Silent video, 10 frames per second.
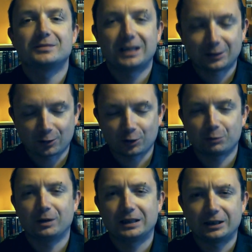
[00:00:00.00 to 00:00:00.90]
dla
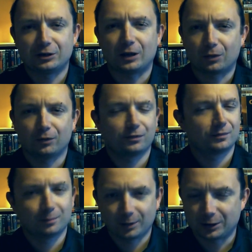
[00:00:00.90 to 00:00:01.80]
dorosłych, dla
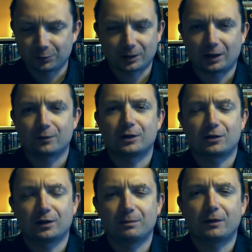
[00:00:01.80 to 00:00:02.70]
dzieciaków. Moja córka
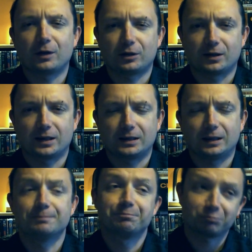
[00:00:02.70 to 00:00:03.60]
również bawiła się setnie.